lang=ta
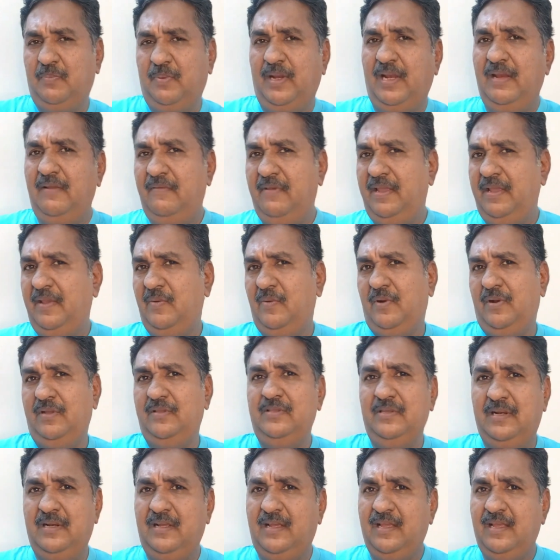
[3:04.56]
டு பல்லவி ஒரு
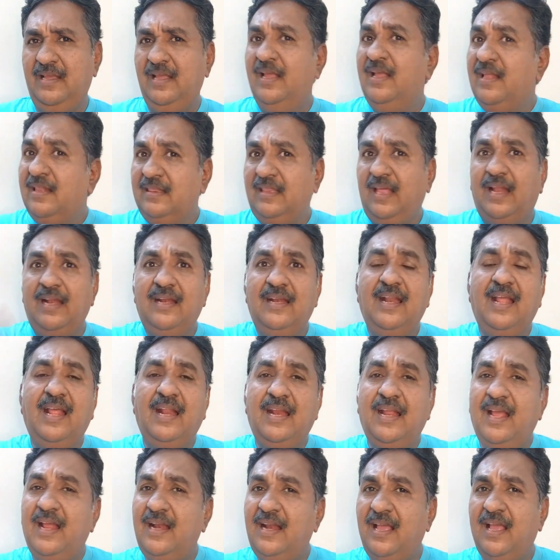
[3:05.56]
இது இருக்கு
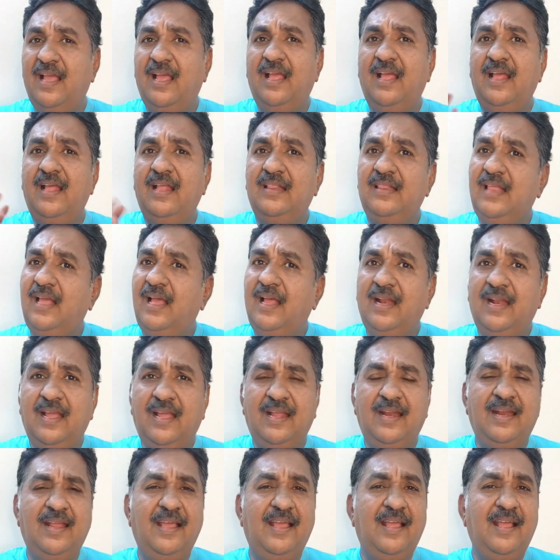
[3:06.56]
தன்னனா
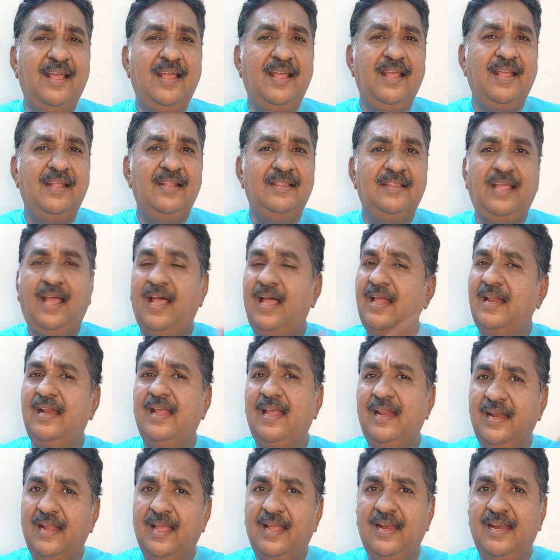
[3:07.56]
தனனா
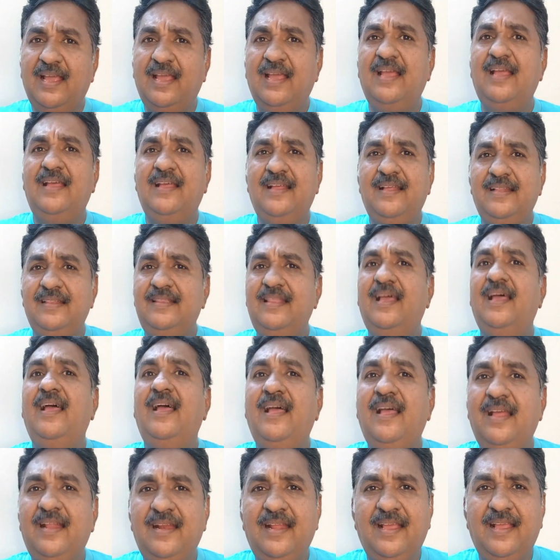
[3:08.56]
தானனா
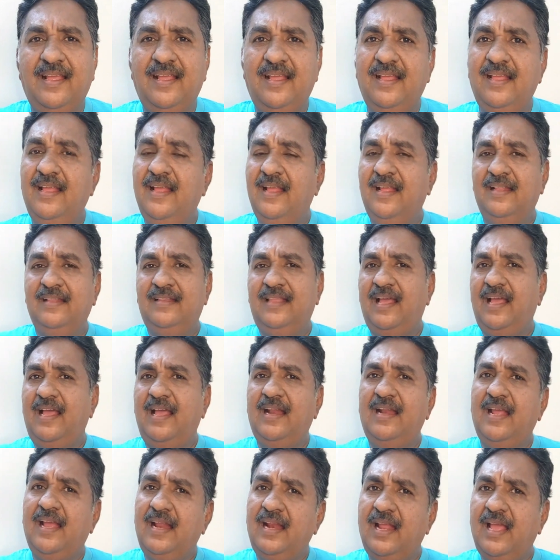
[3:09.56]
தானா
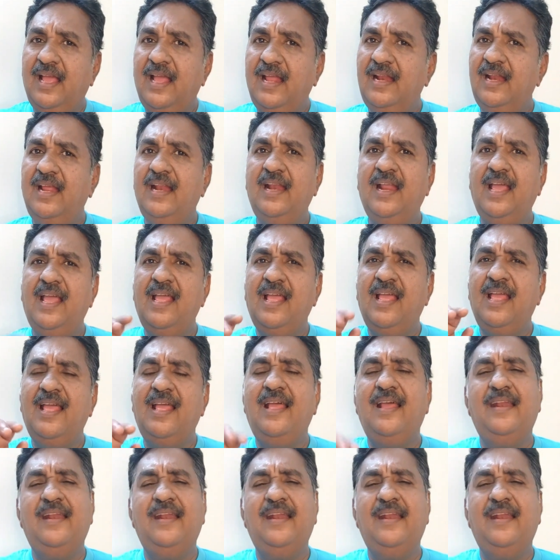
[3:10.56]
தானனா